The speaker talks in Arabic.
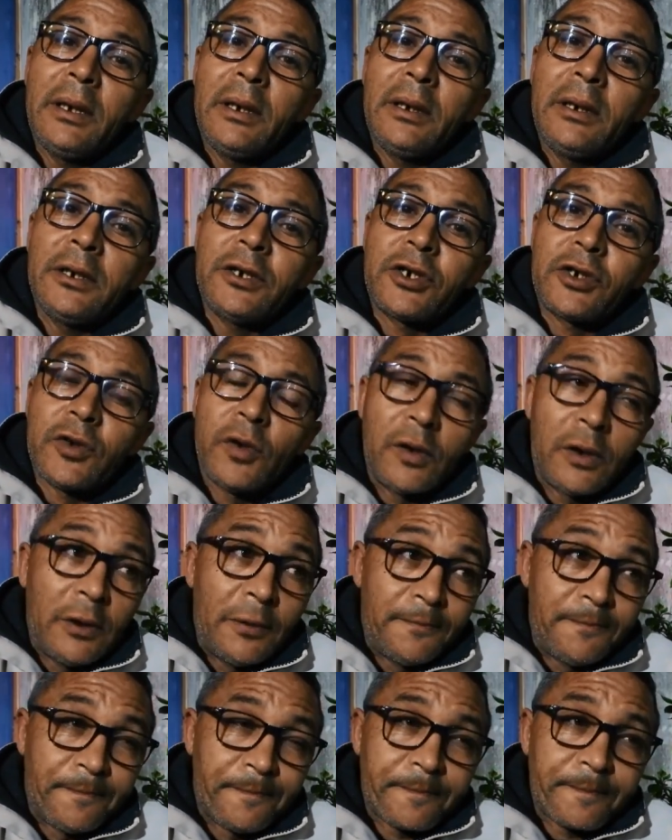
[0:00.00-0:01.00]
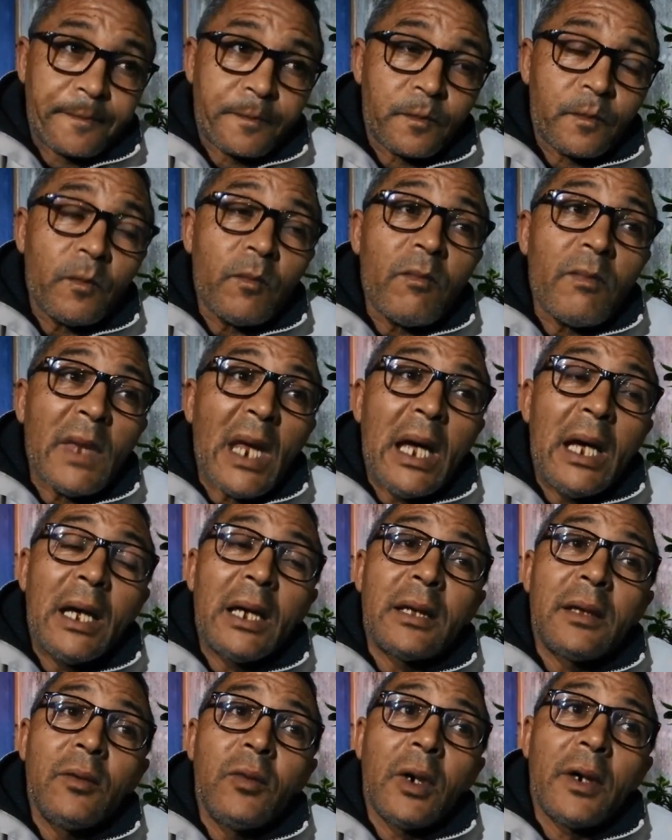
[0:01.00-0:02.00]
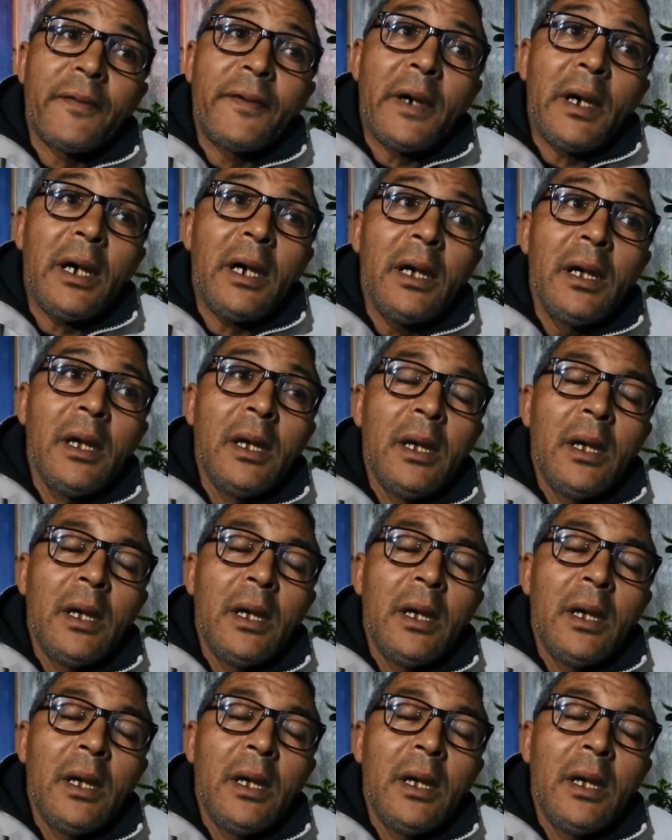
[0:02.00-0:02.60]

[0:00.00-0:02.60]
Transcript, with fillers: للشغل هذه الوقفه